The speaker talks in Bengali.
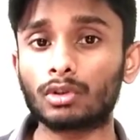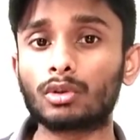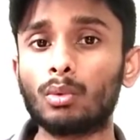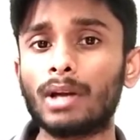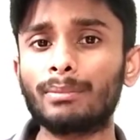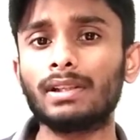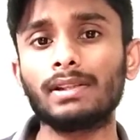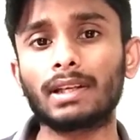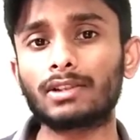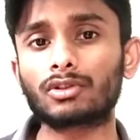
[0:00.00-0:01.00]
সো ওয়ান মিলি
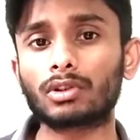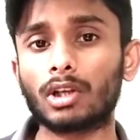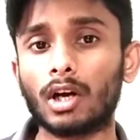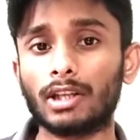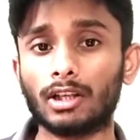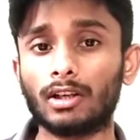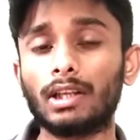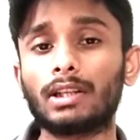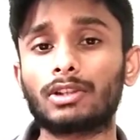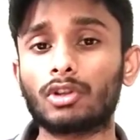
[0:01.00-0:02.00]
সেকেন্ড যদি হয় তাহলে
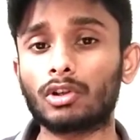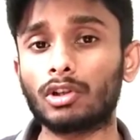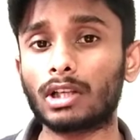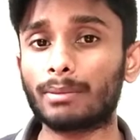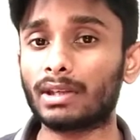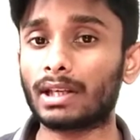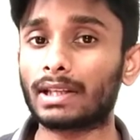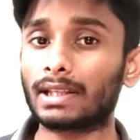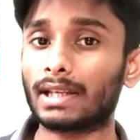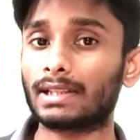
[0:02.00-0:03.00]
যখন আমি
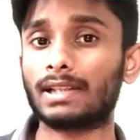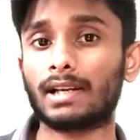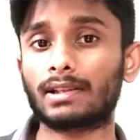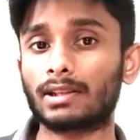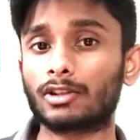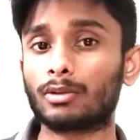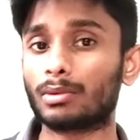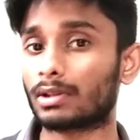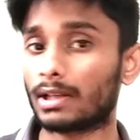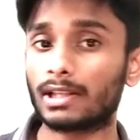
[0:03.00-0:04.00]
এখান থেকে একটা ডাটা সেন্ড
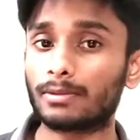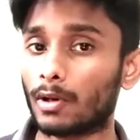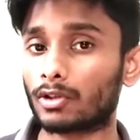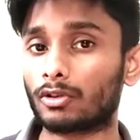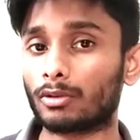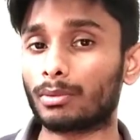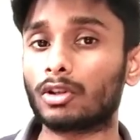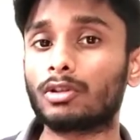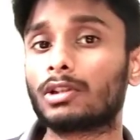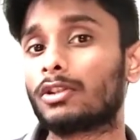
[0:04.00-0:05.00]
করবো সে রেসপন্স করবে
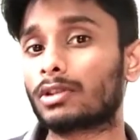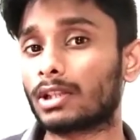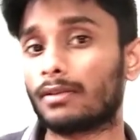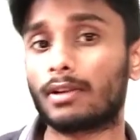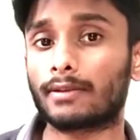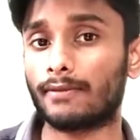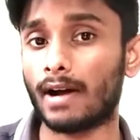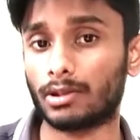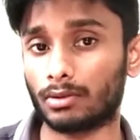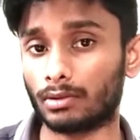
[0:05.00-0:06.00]
তখন কিন্তু সেটি অনেক
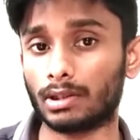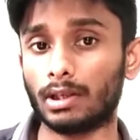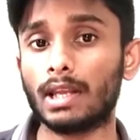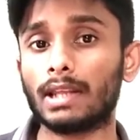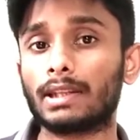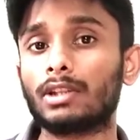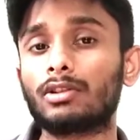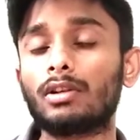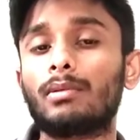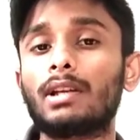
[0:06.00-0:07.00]
ফাস্ট হচ্ছে
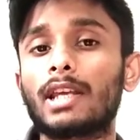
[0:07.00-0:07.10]
কিন্তু আমার